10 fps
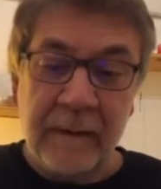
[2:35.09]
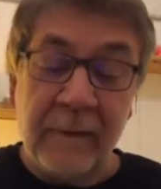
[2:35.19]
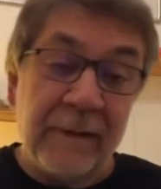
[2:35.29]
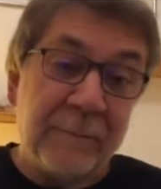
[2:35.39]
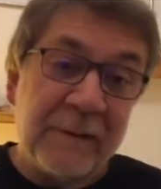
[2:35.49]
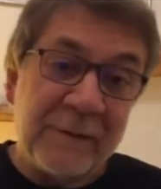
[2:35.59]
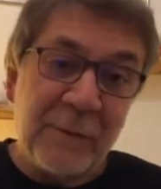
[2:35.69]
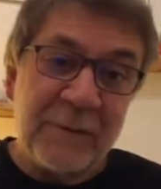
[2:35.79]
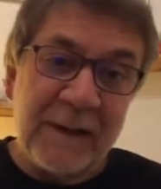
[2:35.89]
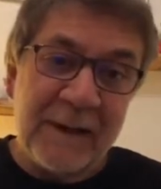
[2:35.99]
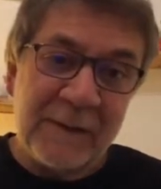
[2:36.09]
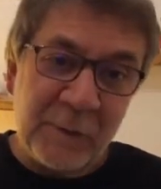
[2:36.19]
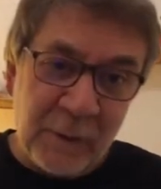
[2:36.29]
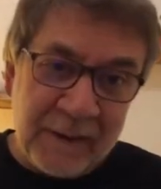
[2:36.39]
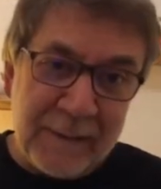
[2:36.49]
Evet biraz önce
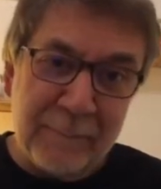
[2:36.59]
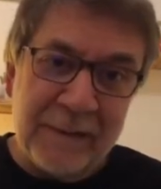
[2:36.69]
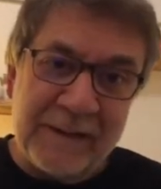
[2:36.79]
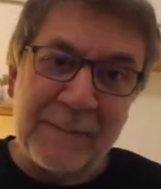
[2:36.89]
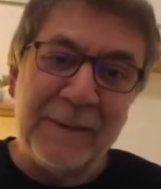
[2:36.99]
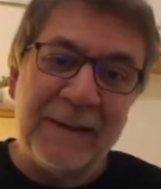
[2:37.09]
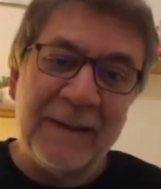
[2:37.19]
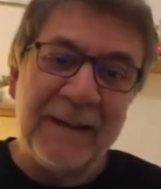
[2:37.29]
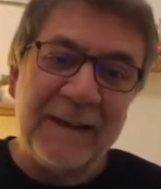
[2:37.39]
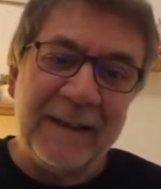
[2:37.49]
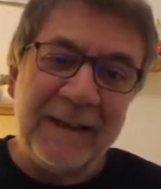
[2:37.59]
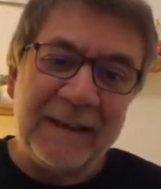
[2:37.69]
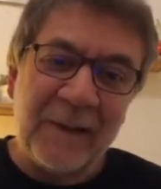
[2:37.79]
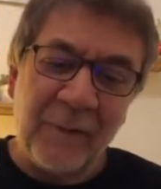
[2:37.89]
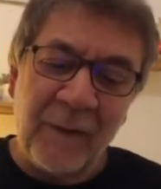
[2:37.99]
söyledim ismini
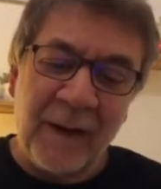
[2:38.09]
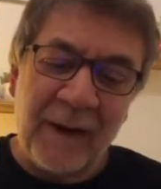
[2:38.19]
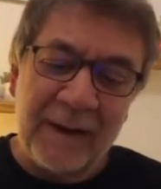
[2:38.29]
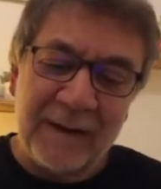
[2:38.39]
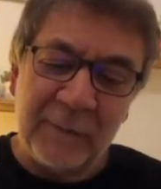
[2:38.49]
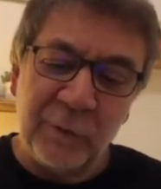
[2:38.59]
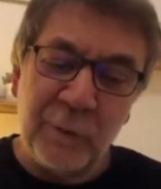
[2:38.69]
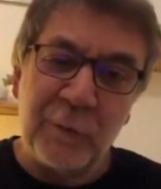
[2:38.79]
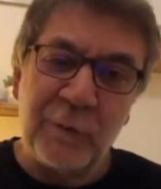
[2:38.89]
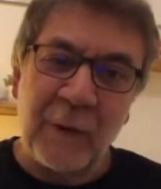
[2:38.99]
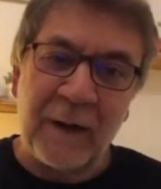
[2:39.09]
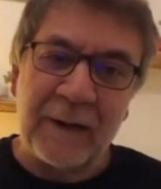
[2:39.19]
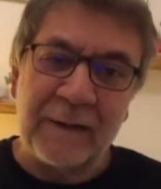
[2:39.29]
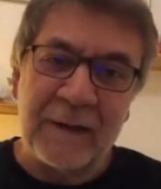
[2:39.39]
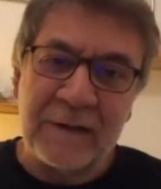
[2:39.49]
ilk defa duymuş
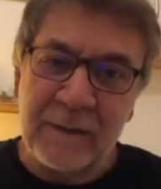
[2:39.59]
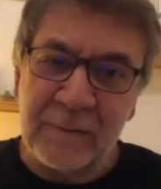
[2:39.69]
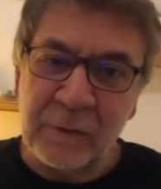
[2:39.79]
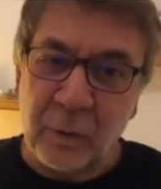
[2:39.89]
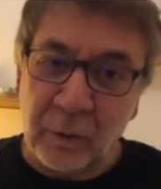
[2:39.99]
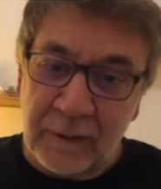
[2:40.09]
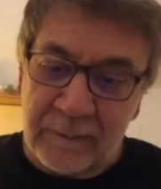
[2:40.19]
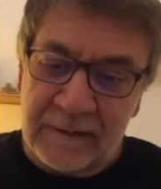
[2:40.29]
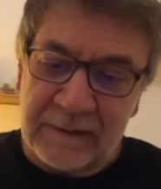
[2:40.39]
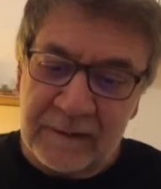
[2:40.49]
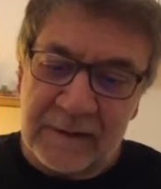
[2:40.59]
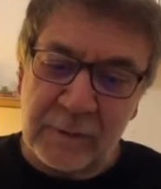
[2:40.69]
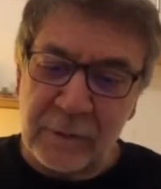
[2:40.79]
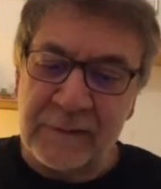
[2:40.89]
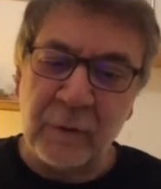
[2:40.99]
arkadaşlarımız olabilir
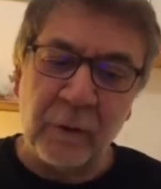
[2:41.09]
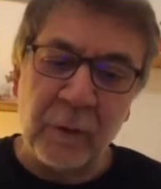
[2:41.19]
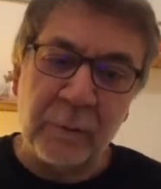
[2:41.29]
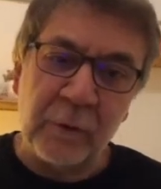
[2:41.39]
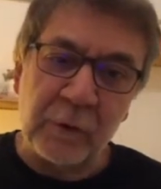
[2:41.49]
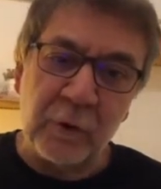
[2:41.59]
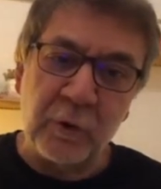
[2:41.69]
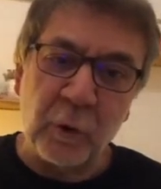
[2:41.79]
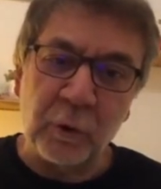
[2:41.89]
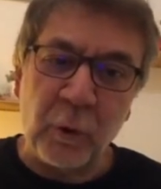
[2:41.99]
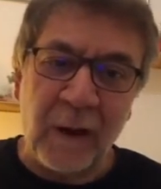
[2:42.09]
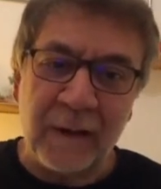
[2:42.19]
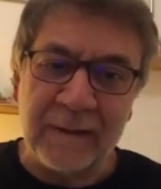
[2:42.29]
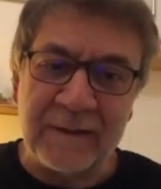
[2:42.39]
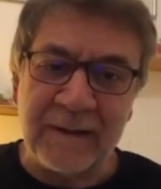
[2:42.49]
Hristos Nikolopoulos'un çok
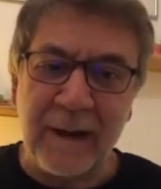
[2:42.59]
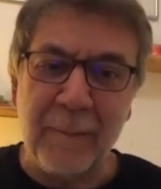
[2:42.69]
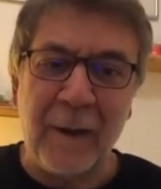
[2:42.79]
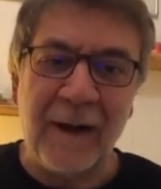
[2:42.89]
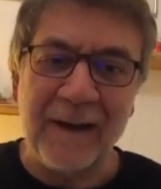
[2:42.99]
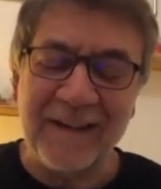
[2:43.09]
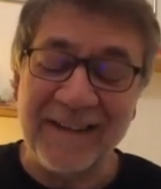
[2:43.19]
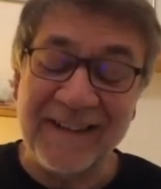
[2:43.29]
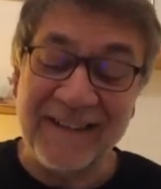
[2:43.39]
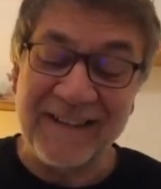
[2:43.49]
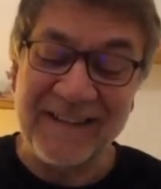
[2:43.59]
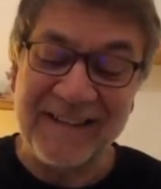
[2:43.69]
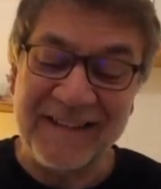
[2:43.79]
doğaldır ama e,